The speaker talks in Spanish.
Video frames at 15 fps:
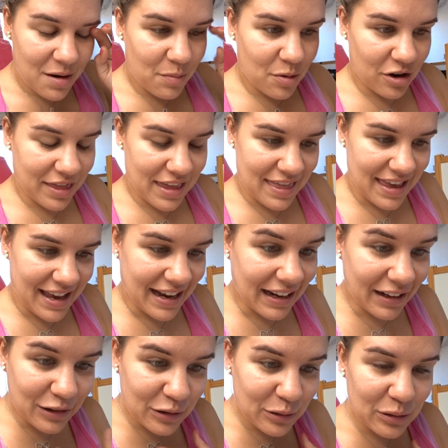por
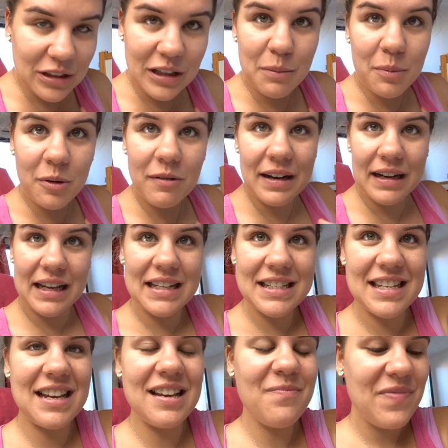dedicar tu tiempo,
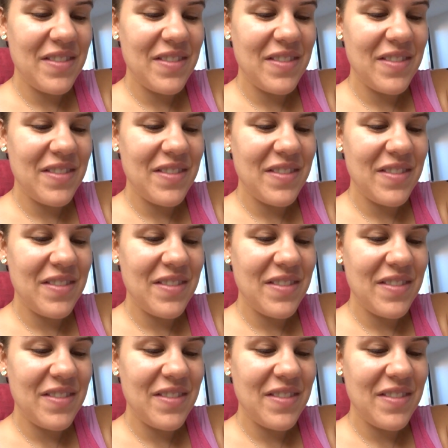Vanessa,